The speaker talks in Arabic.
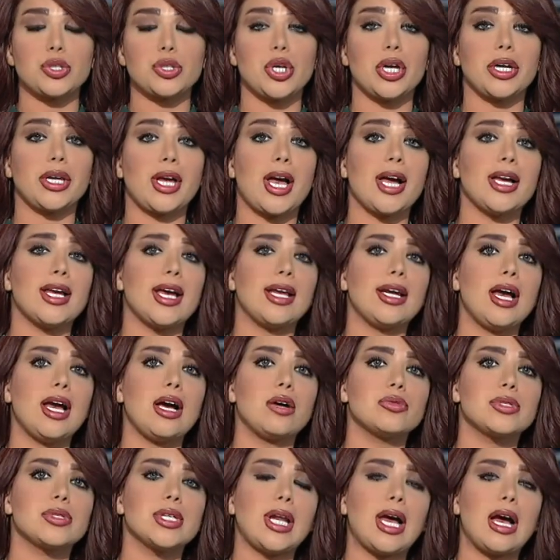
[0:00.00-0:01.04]
شارعي
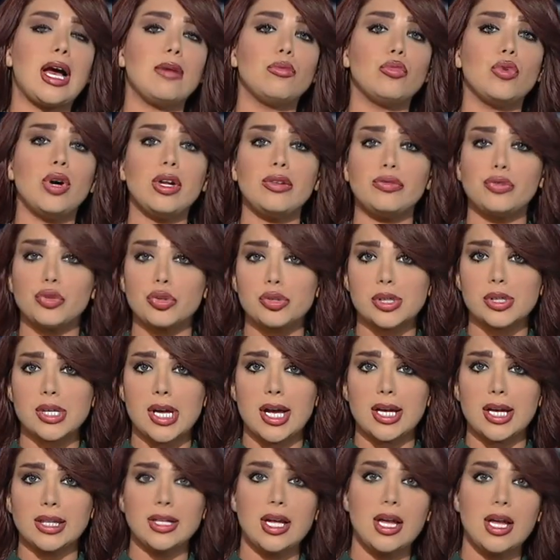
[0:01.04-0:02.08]
الحوز العام
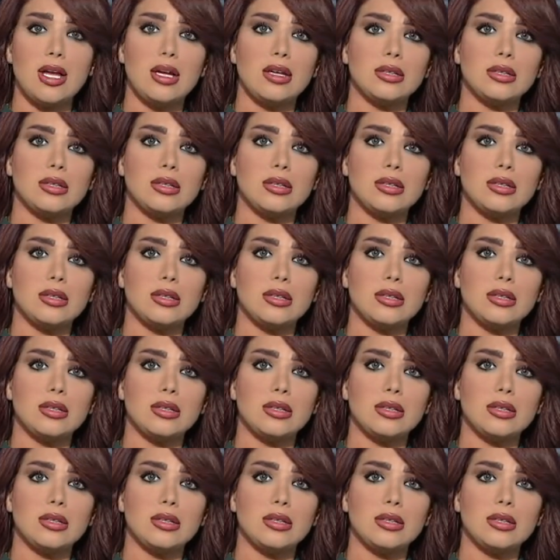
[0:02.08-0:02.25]
والفرسان